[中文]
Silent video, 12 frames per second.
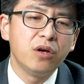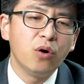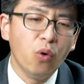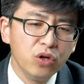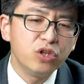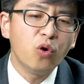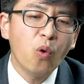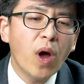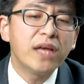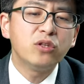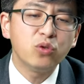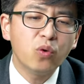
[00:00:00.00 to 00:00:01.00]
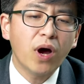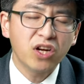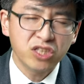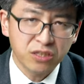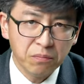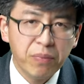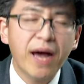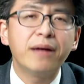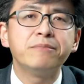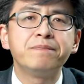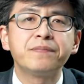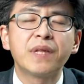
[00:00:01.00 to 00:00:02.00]
或者换一句话，审
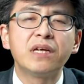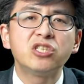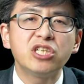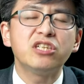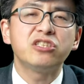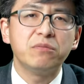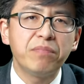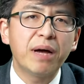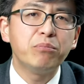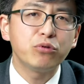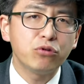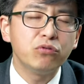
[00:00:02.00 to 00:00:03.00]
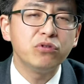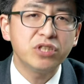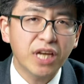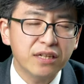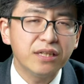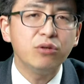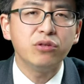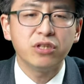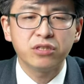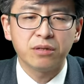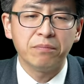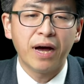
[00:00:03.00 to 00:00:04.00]
判，这个审判不同于下地狱那
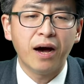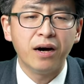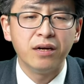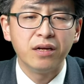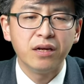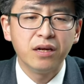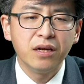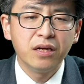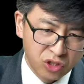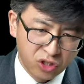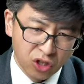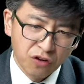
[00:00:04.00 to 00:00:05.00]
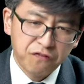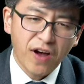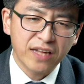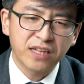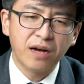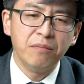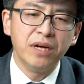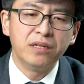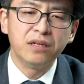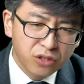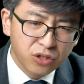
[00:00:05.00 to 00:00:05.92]
个审判啊，责罚他们，